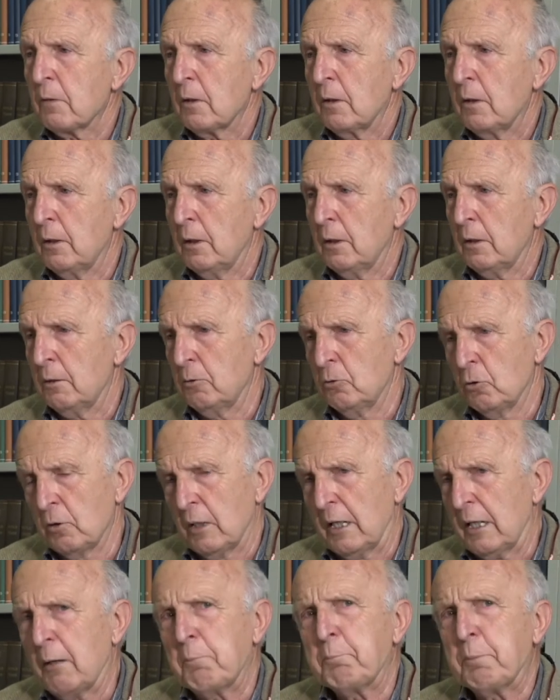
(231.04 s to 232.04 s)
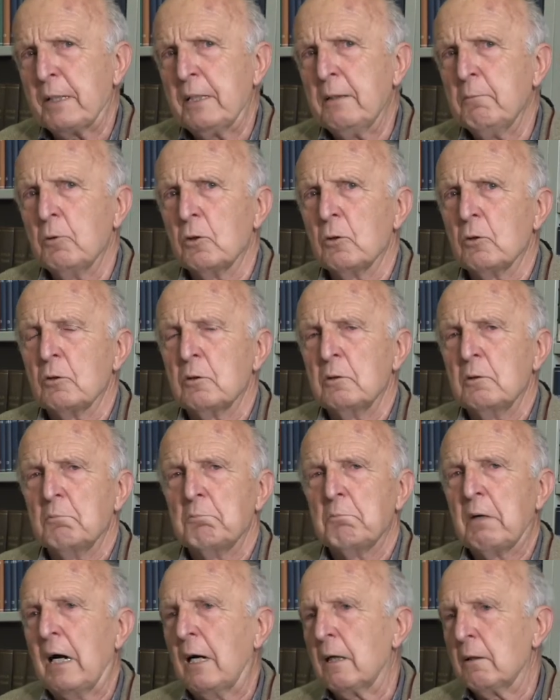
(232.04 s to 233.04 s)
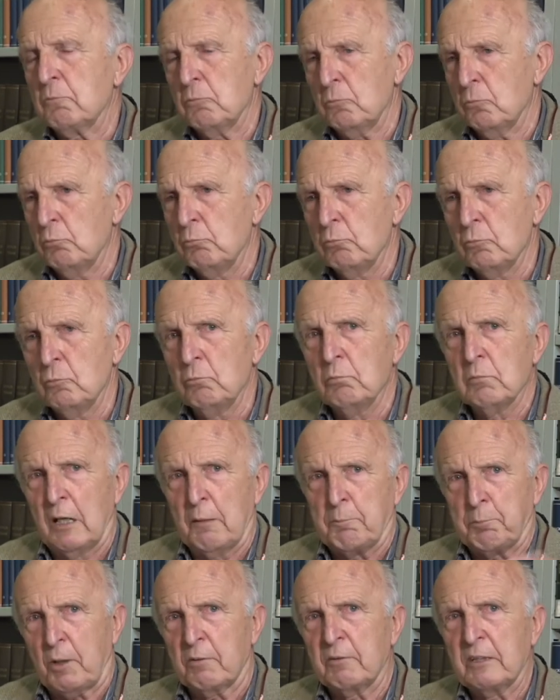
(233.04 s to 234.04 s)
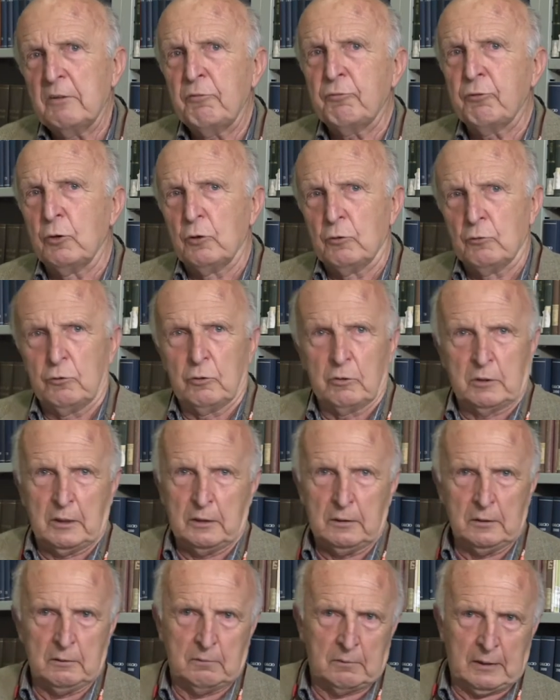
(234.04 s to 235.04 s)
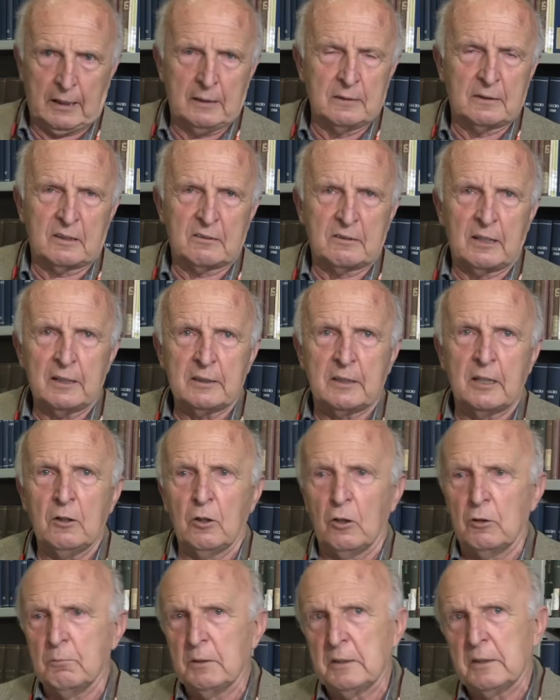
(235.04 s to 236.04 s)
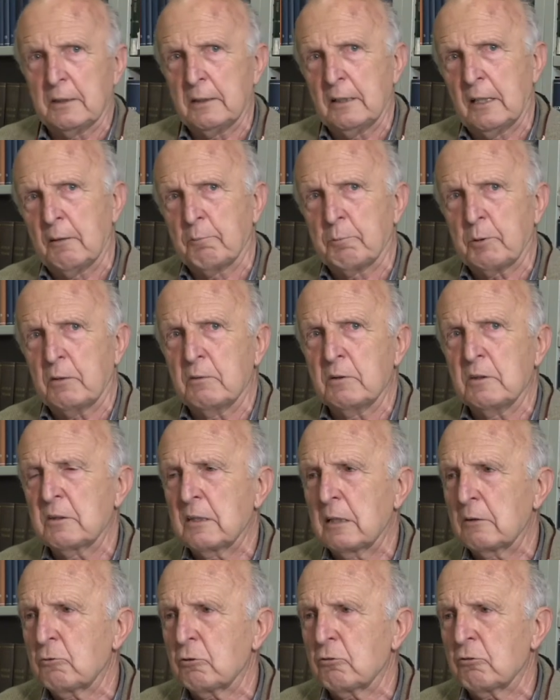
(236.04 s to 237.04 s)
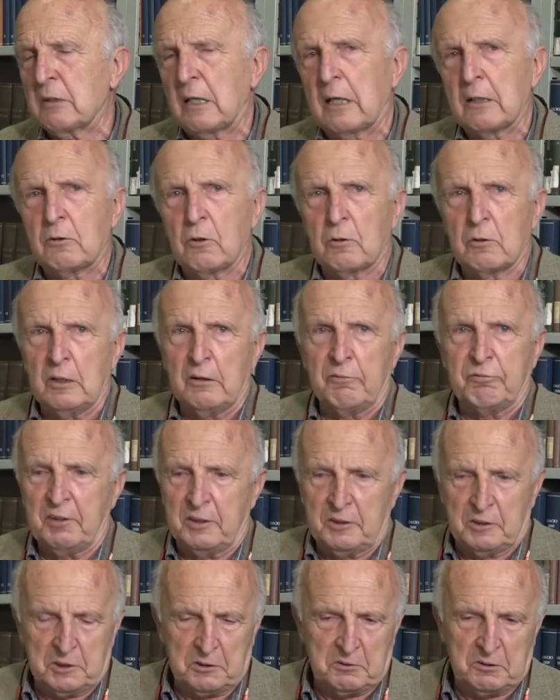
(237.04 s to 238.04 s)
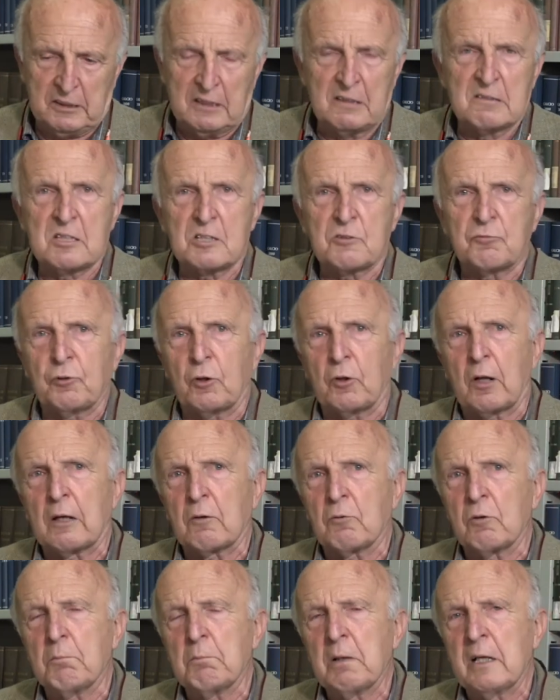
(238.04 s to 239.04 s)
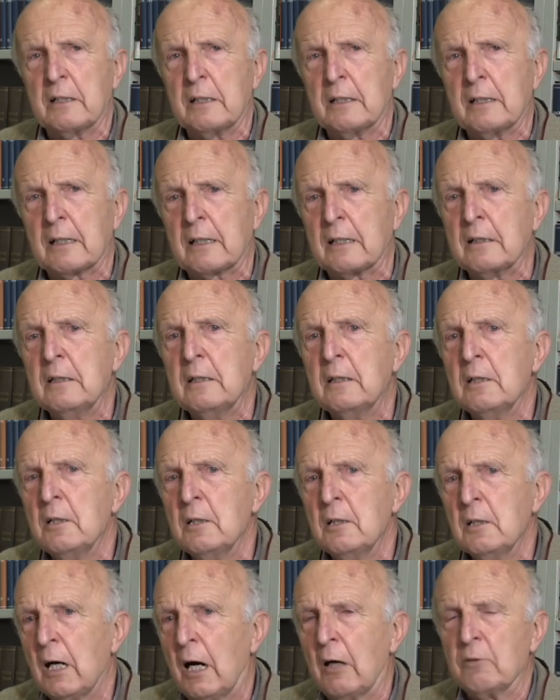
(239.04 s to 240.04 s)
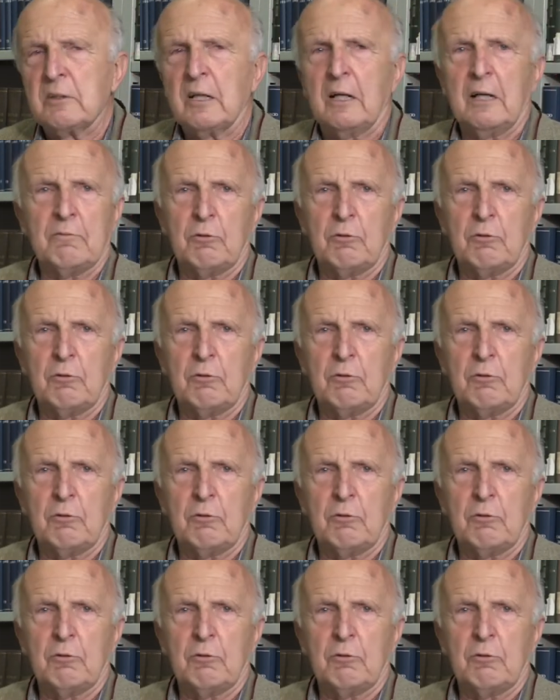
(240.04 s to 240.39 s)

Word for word: Eh, non era primo, ma la prova di fondo, che è di 36 km, e la prova di salto ostacoli li fece senza sfiorare una barriera a delle